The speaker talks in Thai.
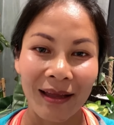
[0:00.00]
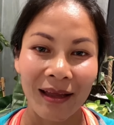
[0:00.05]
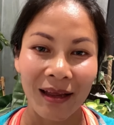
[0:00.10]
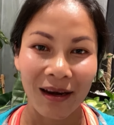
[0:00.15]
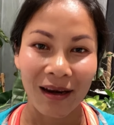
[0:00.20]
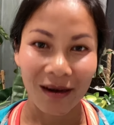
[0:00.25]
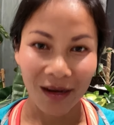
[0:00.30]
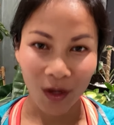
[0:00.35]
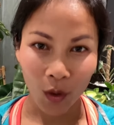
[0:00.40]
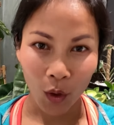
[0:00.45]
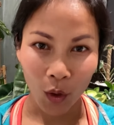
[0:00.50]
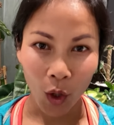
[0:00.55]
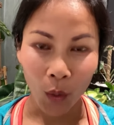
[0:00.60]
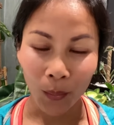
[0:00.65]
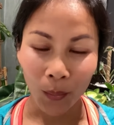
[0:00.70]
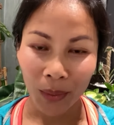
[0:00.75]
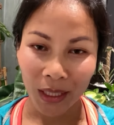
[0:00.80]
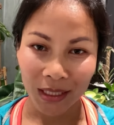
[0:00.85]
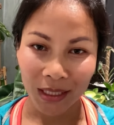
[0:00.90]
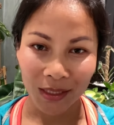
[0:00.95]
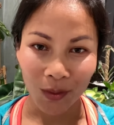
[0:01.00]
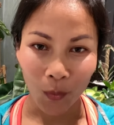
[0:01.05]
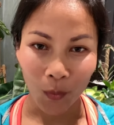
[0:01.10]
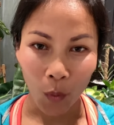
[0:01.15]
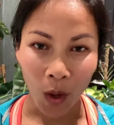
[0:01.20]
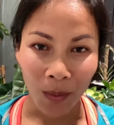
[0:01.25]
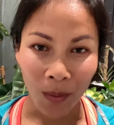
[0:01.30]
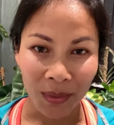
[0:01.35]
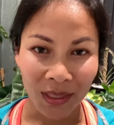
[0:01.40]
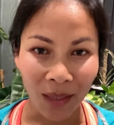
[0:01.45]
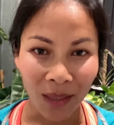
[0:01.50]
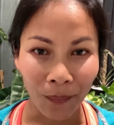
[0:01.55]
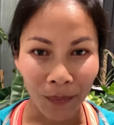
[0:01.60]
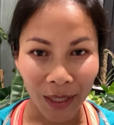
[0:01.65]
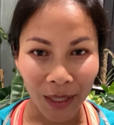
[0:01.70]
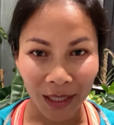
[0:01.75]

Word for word: เราก็ประสบความสำเร็